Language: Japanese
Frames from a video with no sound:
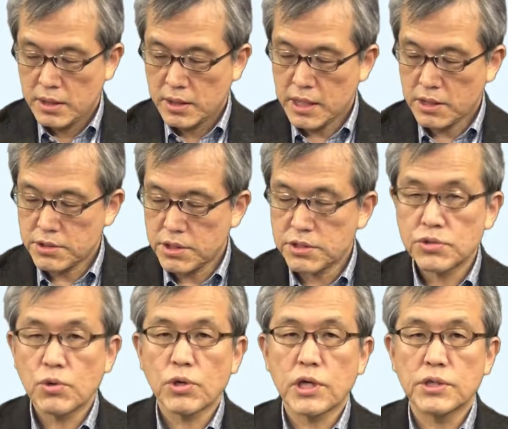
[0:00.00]
逆説
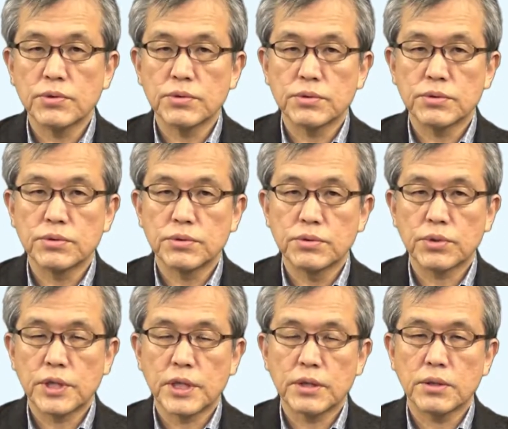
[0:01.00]
条件の
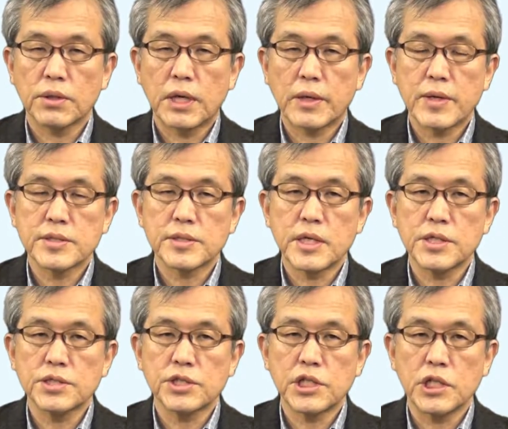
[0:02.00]
表す形
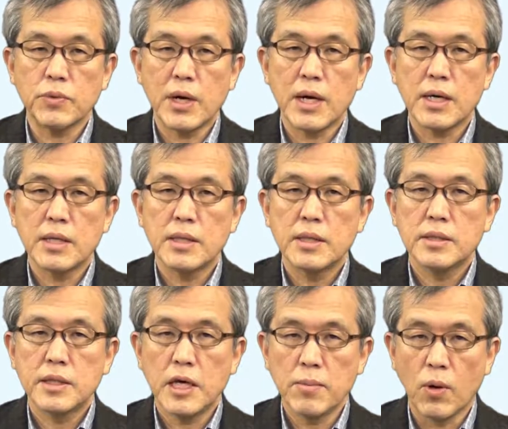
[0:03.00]
式には「
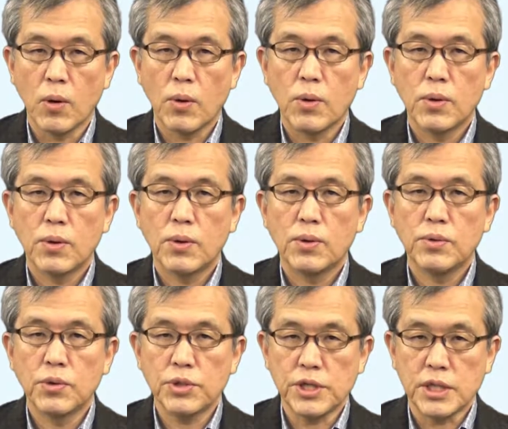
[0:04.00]
手も」「
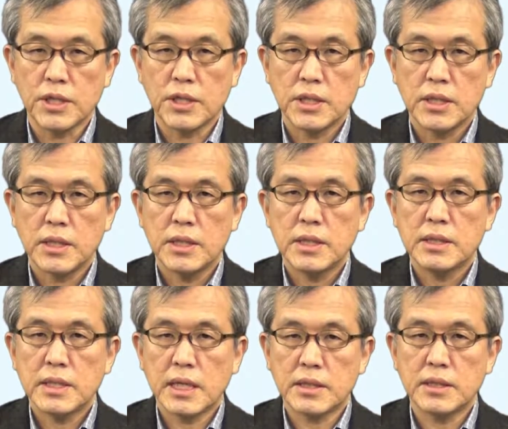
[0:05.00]
のに」「
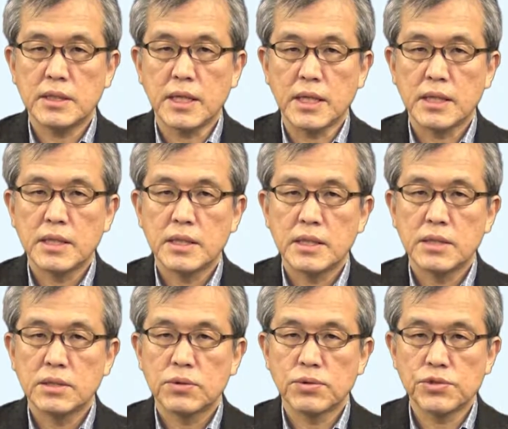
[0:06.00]
立って」「
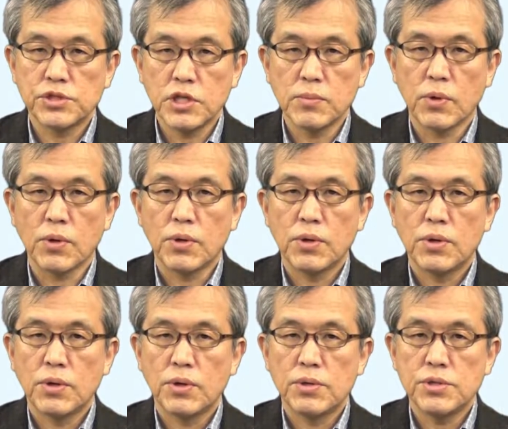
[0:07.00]
として
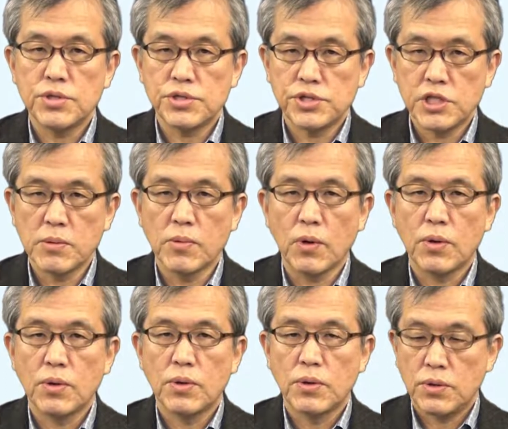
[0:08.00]
も」「にして
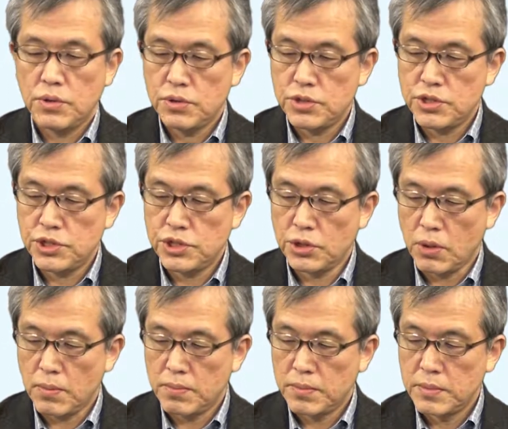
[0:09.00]
も」「にし
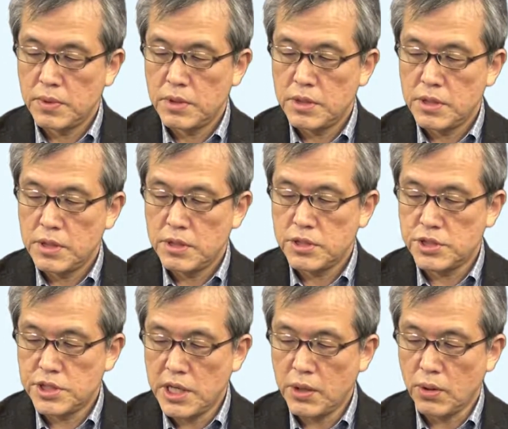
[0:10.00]
ろ」「に
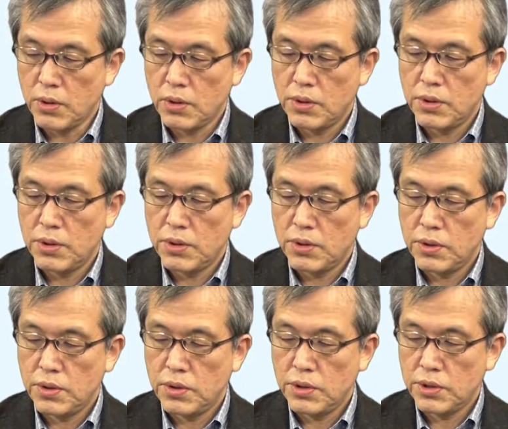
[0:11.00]
せ
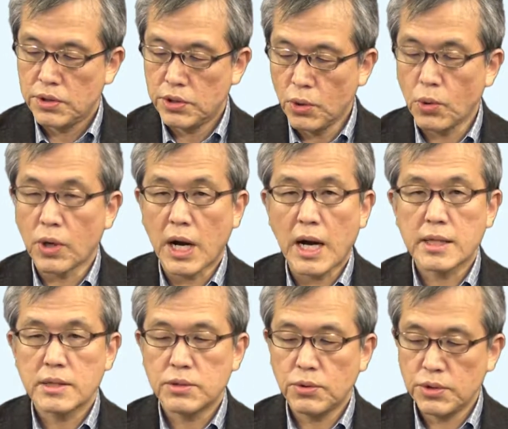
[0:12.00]
よ」「ようが
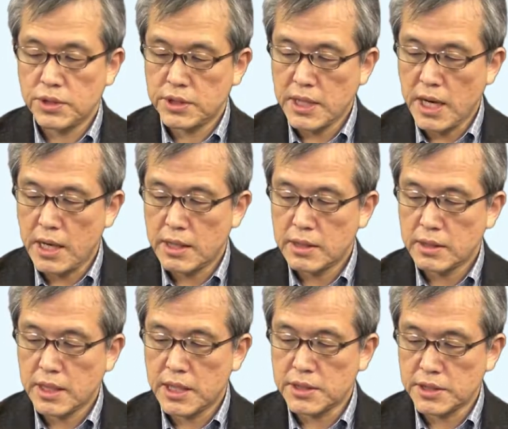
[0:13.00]
」といった
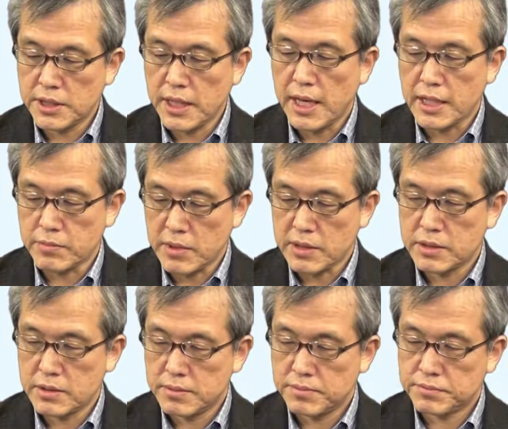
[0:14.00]
形式があります。